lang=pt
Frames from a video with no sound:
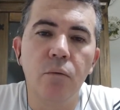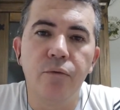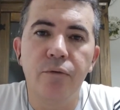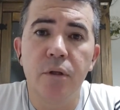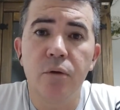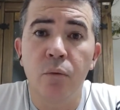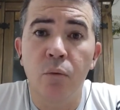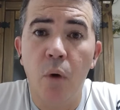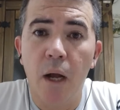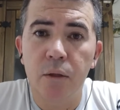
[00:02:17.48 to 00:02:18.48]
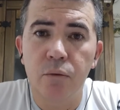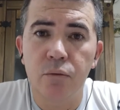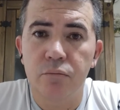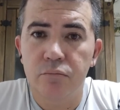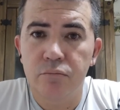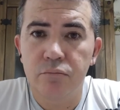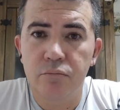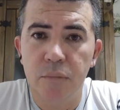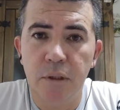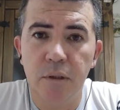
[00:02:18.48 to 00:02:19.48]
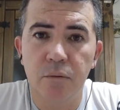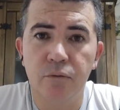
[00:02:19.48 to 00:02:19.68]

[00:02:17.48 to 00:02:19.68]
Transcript: um Phantom 4, né,